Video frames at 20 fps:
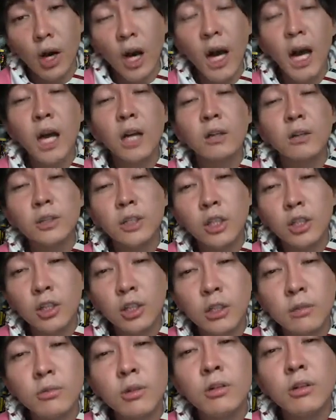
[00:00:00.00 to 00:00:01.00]

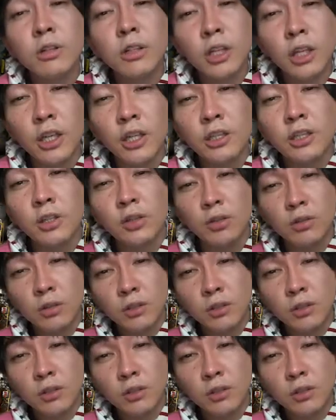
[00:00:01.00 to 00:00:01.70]
アークティックモンキーズの